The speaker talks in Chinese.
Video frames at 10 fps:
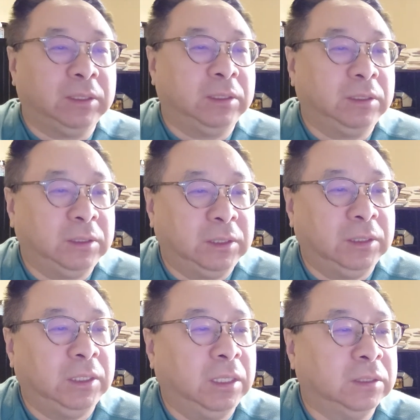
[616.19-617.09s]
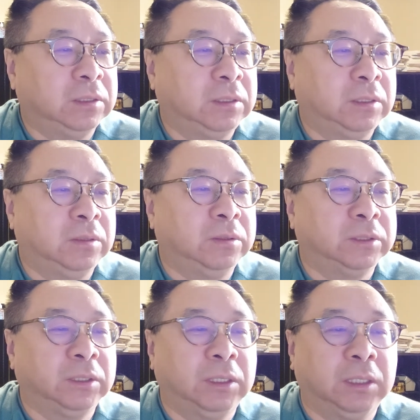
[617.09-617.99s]
你你得要提供
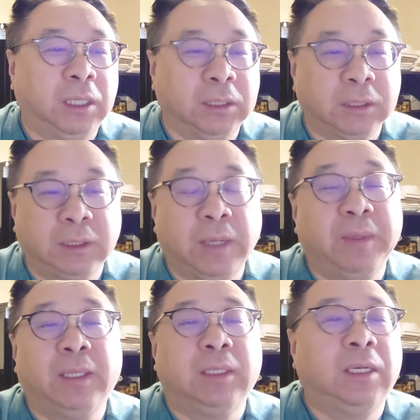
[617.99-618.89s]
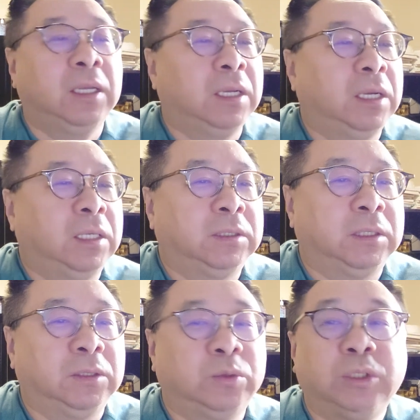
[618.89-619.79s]
这个呃这个店面的
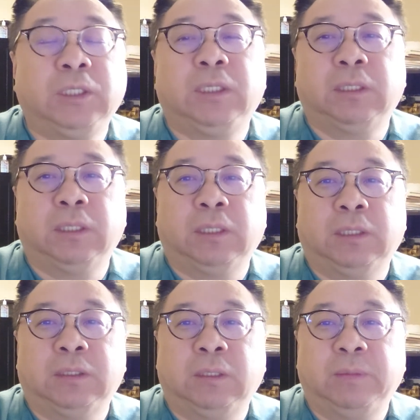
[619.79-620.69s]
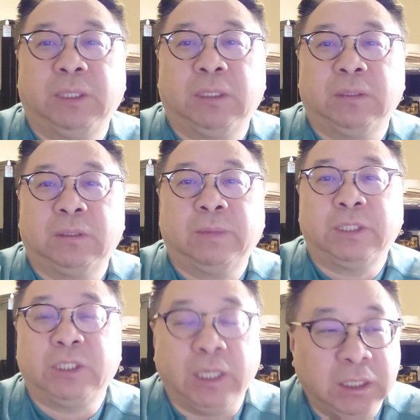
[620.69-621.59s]
这个租金证明，对吧？
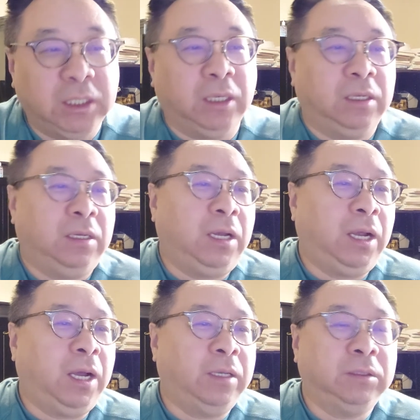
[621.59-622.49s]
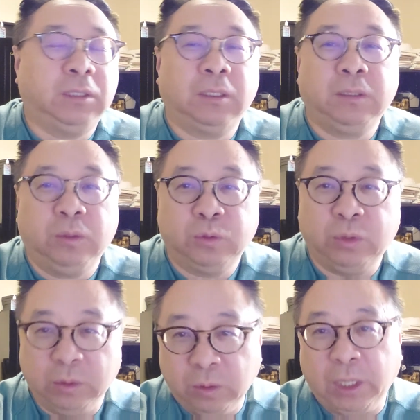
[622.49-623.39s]
协议啊，还有你有
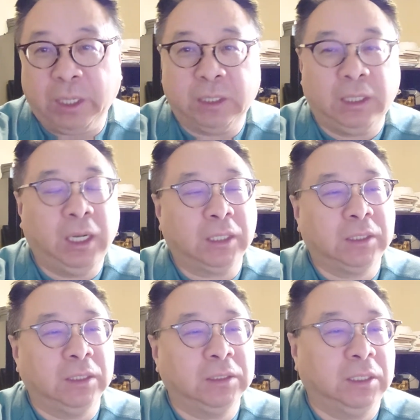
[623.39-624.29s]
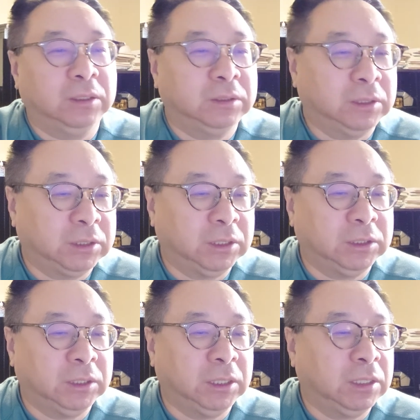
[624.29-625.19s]
存货啊等等的这
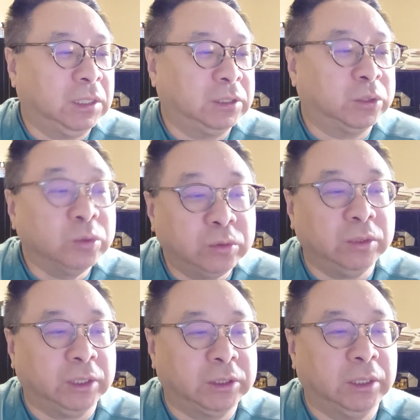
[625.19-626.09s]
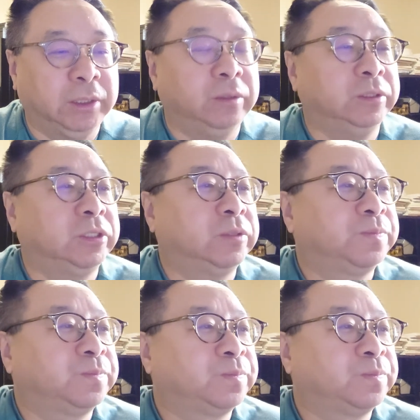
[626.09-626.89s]
些啊收据啊之类的东西。